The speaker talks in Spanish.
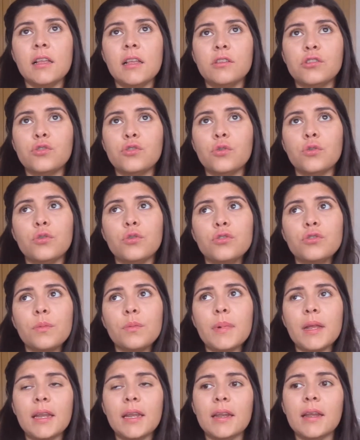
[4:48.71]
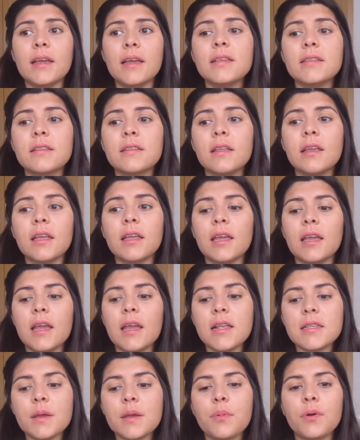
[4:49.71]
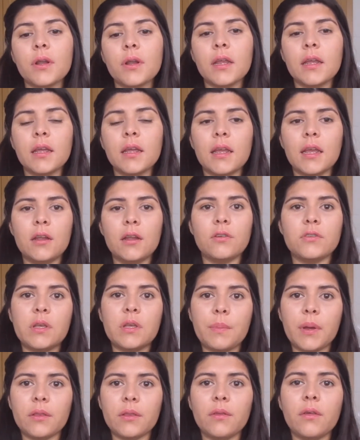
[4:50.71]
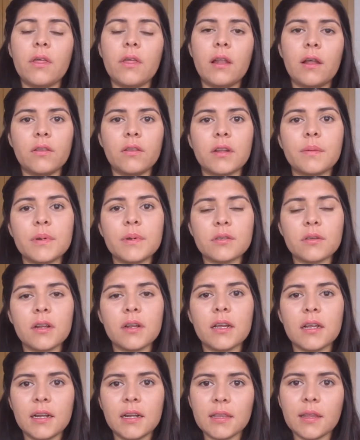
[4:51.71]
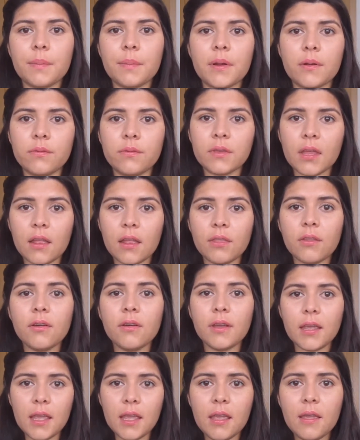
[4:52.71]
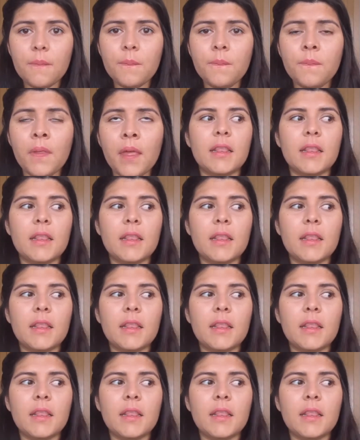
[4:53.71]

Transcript: su, manera es de que él se pone en los zapatos de la otra persona que le está preguntando y